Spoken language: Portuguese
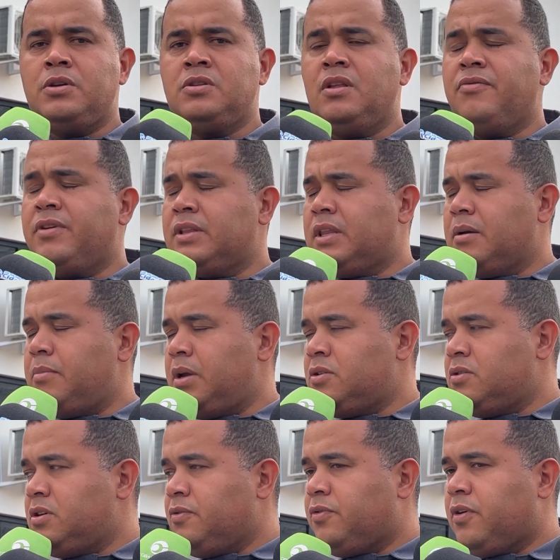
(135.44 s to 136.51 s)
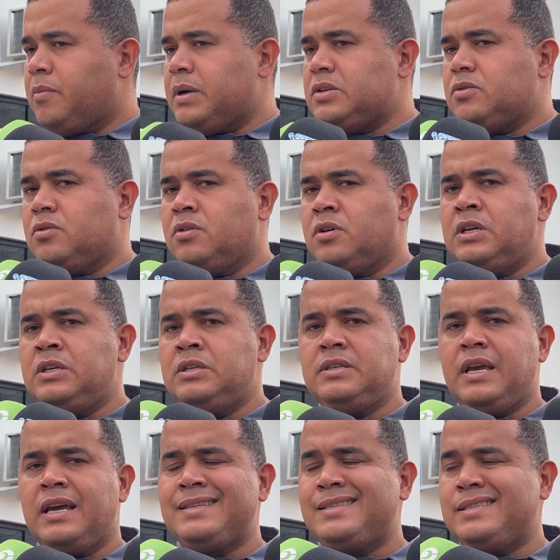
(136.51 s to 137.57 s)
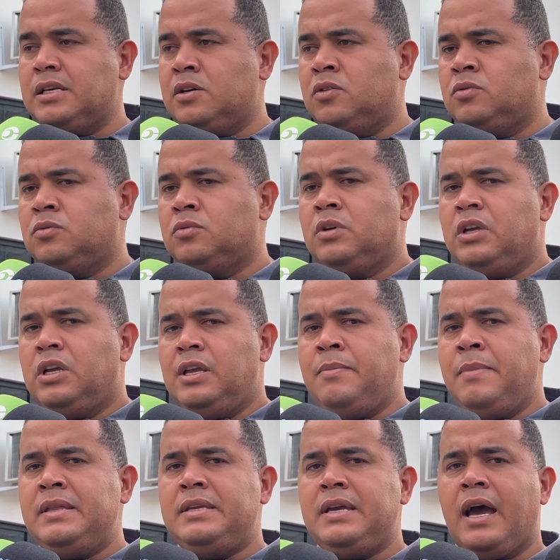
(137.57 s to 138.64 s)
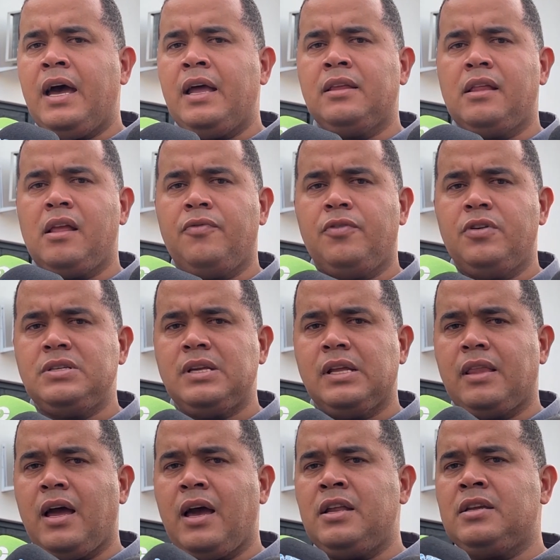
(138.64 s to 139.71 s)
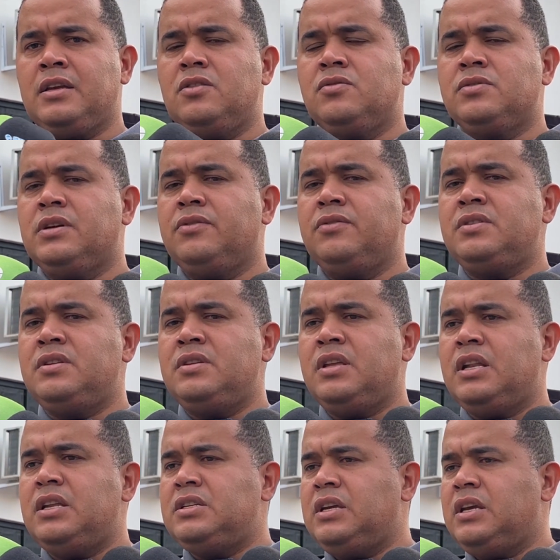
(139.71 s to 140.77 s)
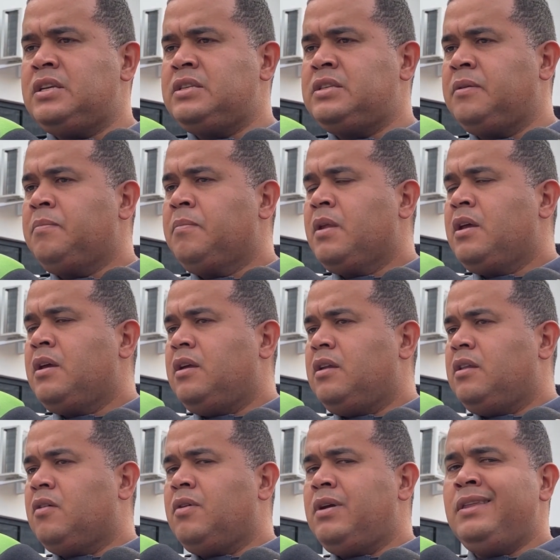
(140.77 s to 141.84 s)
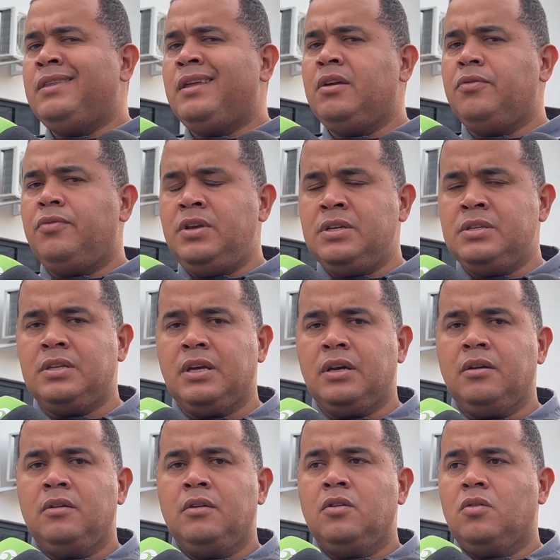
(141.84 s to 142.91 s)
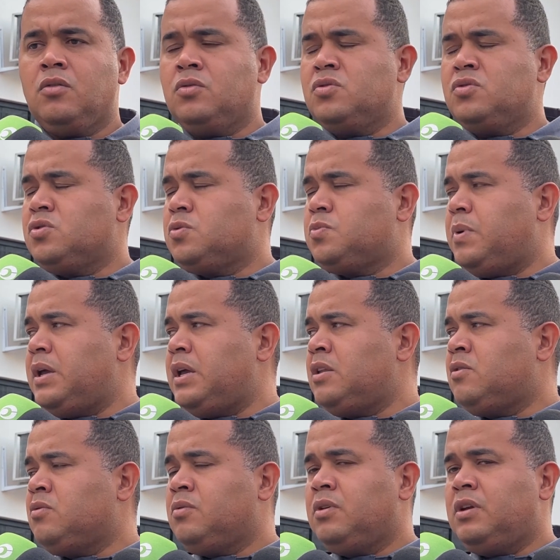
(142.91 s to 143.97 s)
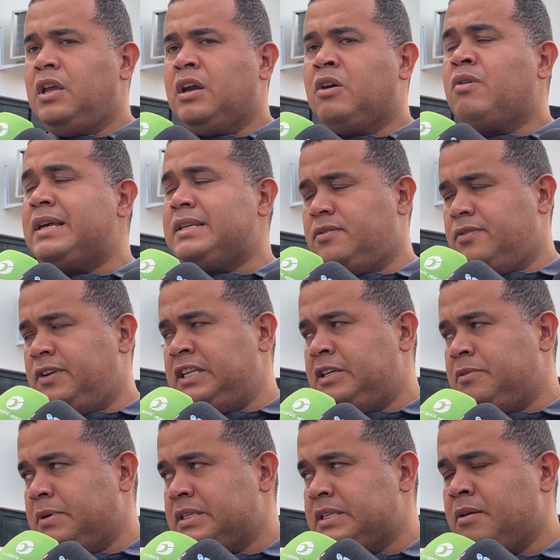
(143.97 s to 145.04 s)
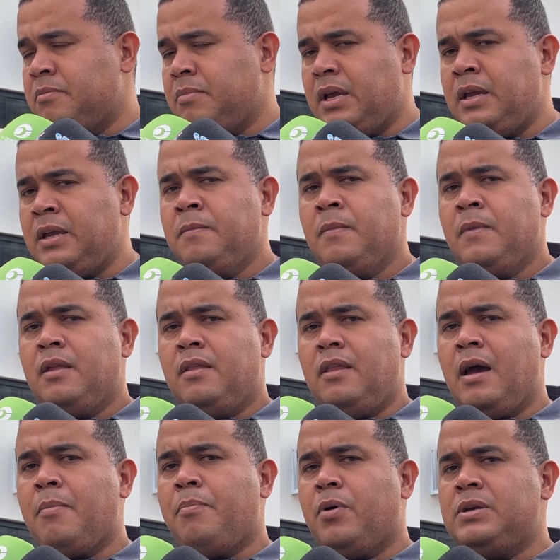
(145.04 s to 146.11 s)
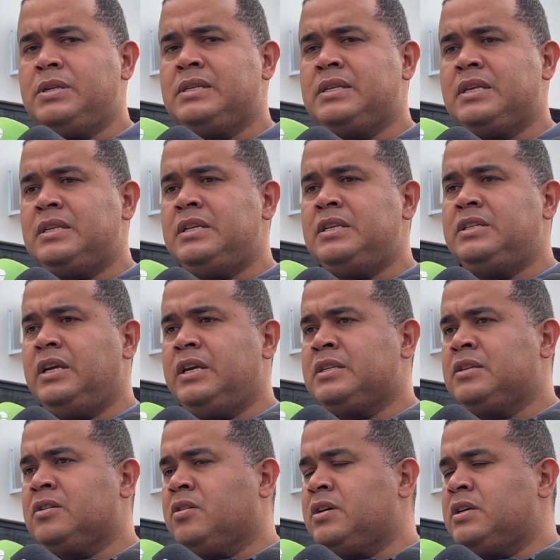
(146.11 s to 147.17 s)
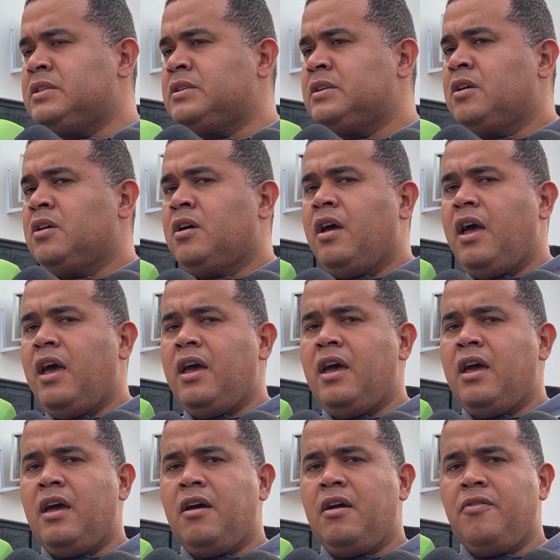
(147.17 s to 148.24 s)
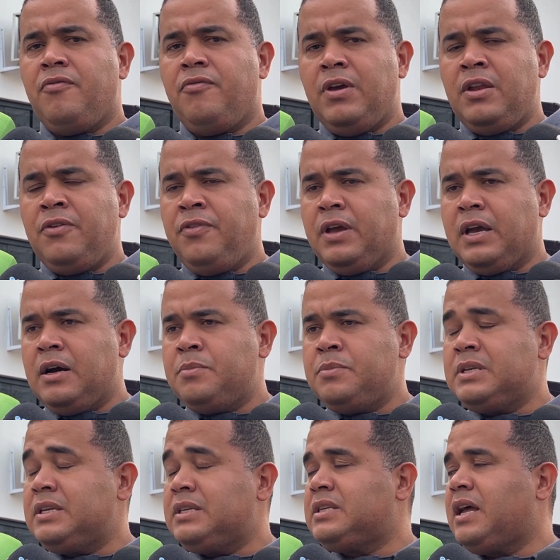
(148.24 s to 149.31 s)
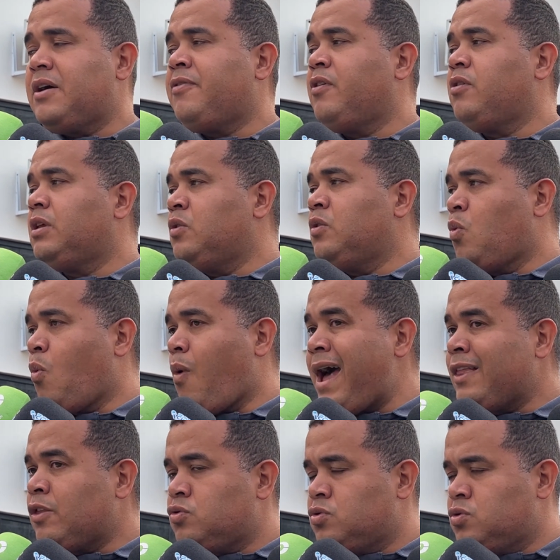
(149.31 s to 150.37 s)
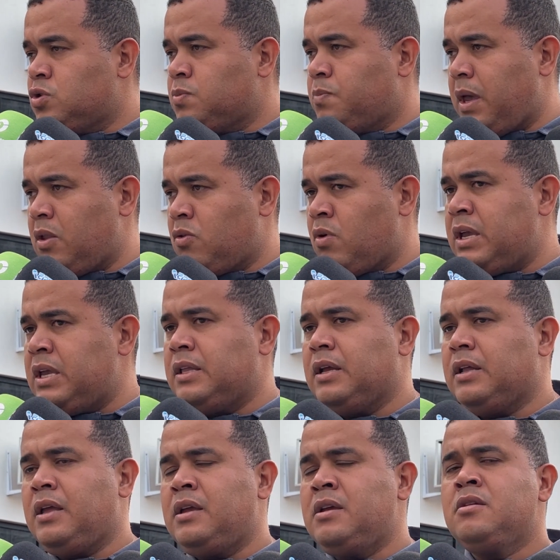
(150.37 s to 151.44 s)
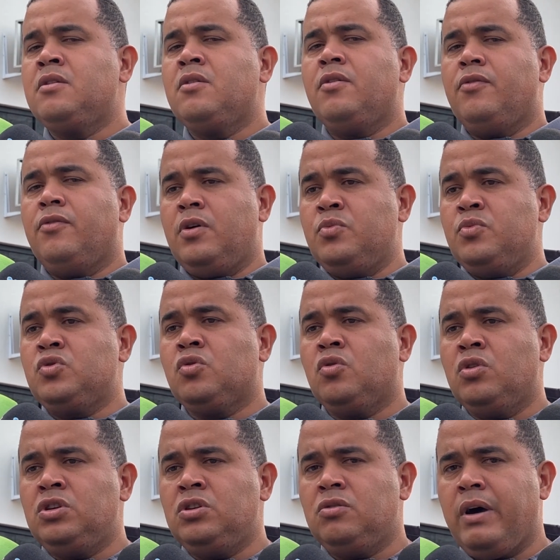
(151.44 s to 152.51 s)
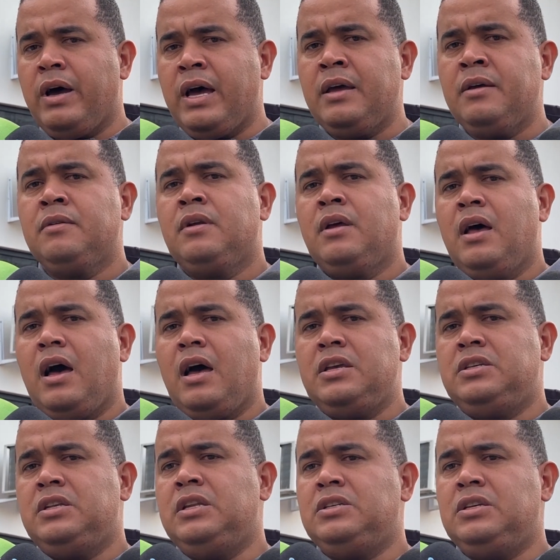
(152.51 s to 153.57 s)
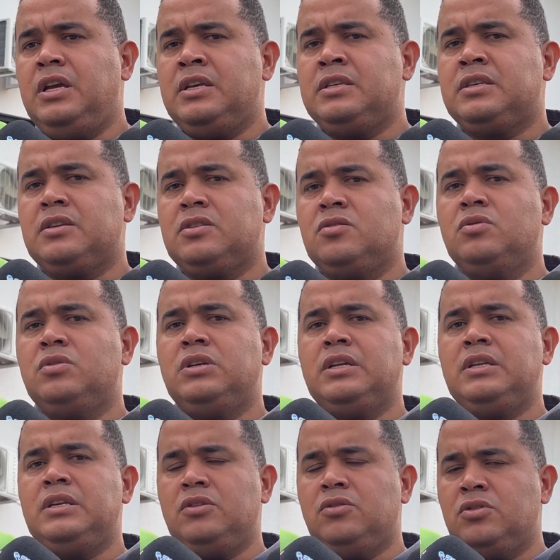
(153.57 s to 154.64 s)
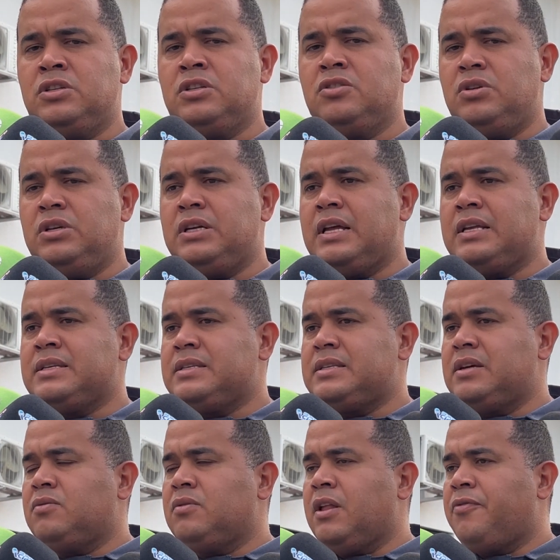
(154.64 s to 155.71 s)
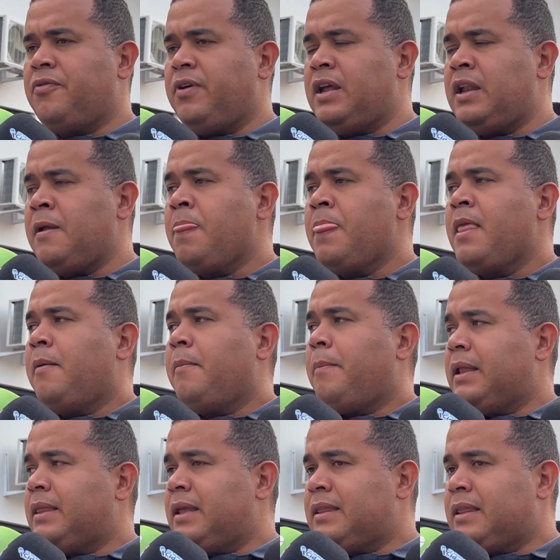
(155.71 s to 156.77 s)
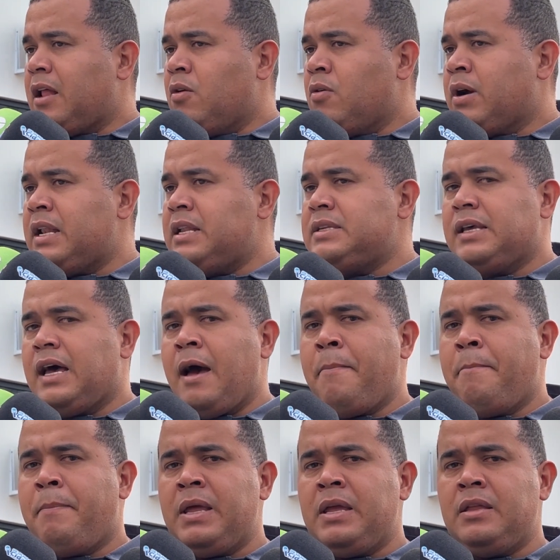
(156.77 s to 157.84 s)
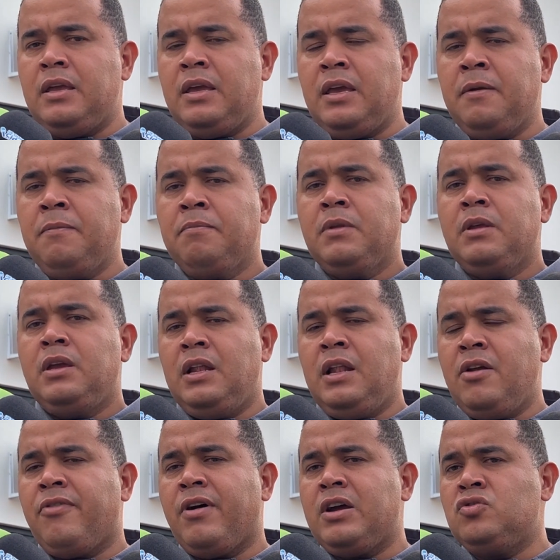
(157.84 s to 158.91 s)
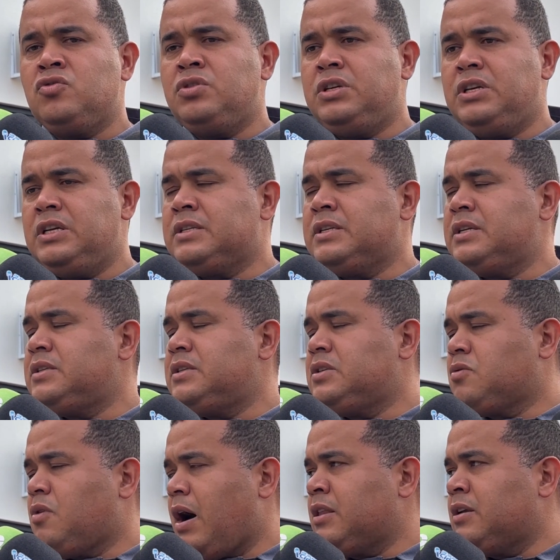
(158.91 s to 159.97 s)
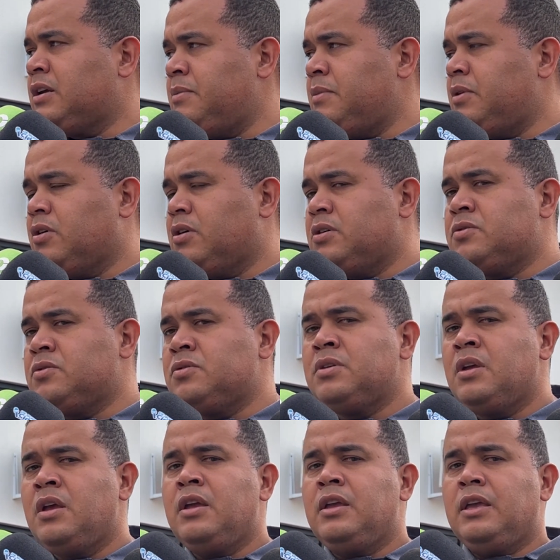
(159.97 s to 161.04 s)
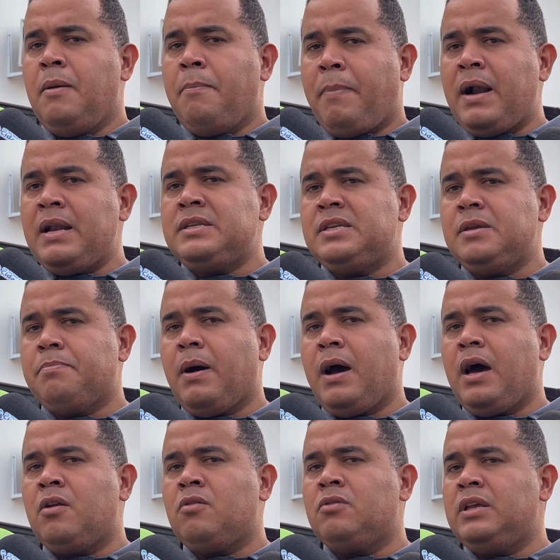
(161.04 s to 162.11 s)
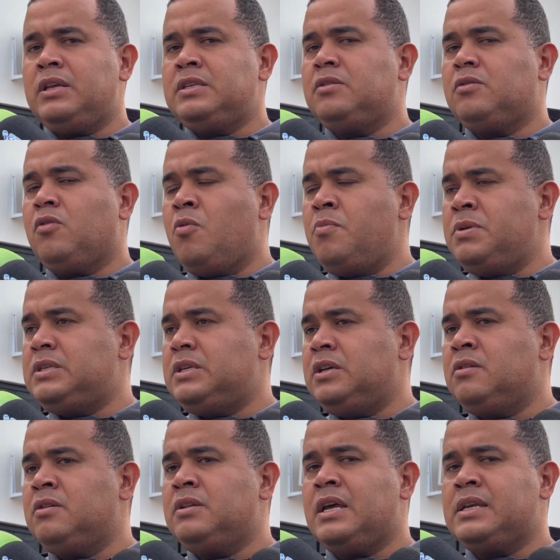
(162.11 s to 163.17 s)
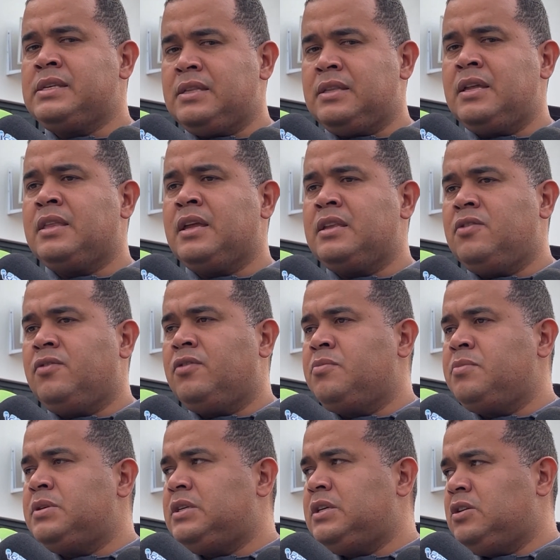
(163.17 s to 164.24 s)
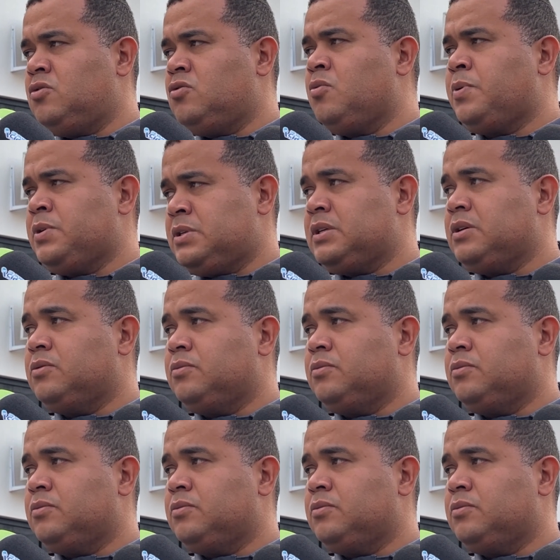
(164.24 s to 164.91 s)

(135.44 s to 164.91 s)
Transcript: o levantamento de informações e ação imediata da Força Tática e do Serviço de Inteligência, então em entrevista com o suspeito e com as vítimas também, né, após essa diligência nós é, verificamos que está faltando quatro suspeitos ainda, né? Vamos continuar as diligências no dia de hoje, no dia dessa segunda-feira, para tentar localizar, prender e levar à justiça esses quatro criminosos que participaram desse homicídio e dessa tentativa de homicídio no Poção.